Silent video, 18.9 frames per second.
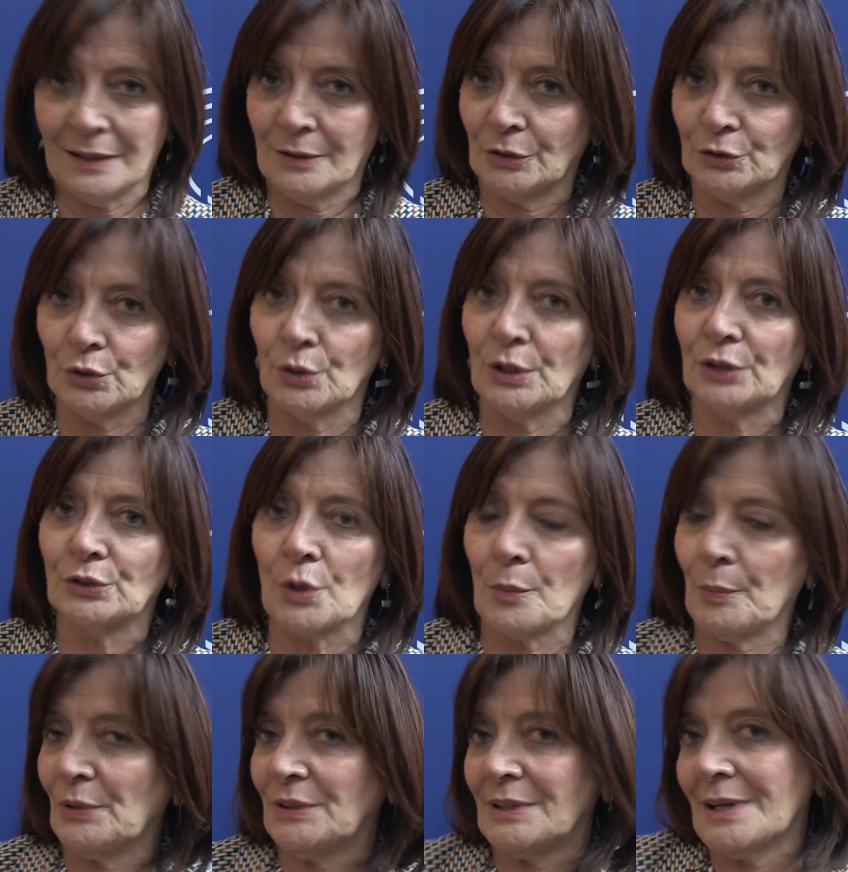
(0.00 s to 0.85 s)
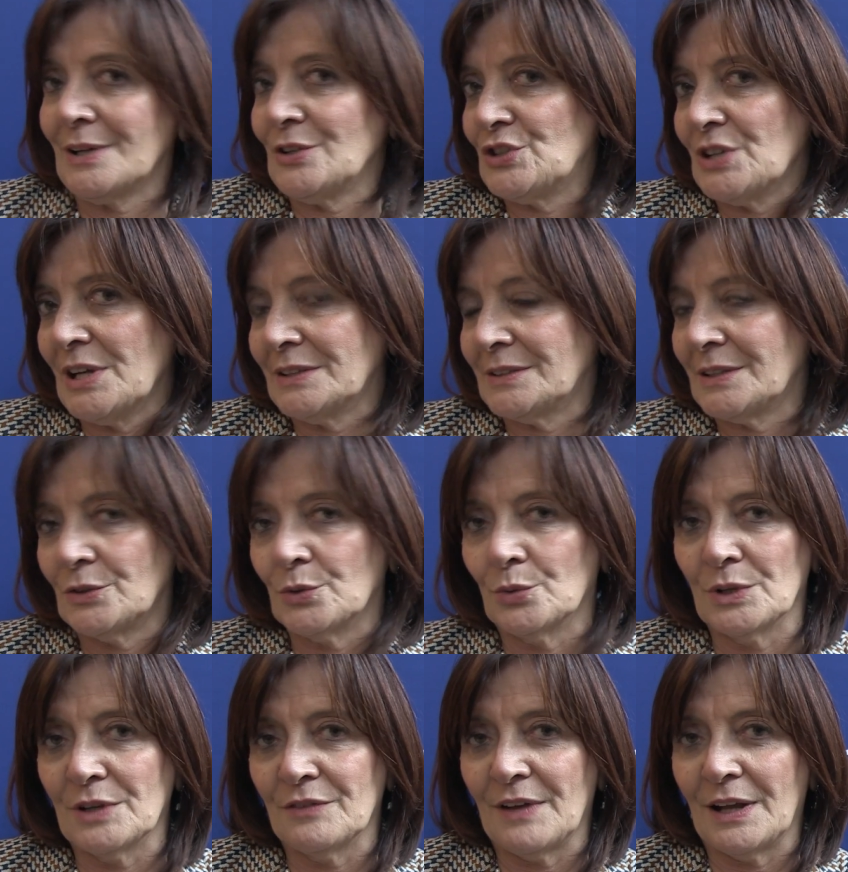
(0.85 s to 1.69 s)
che è una donna troppo intelligente
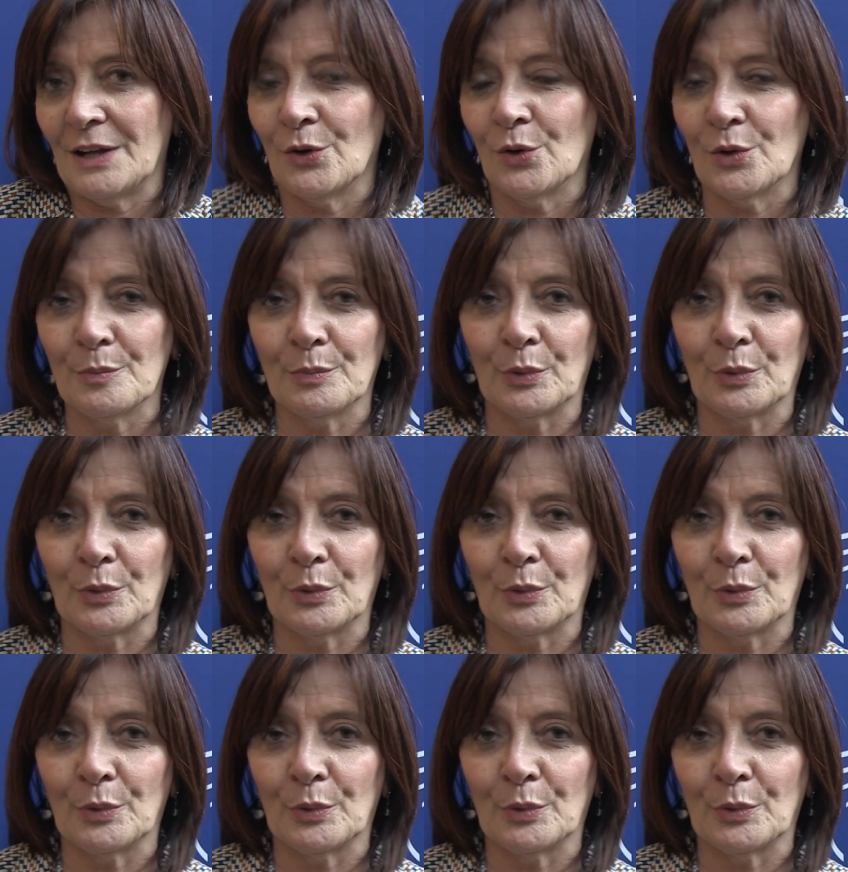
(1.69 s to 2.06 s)
di un livello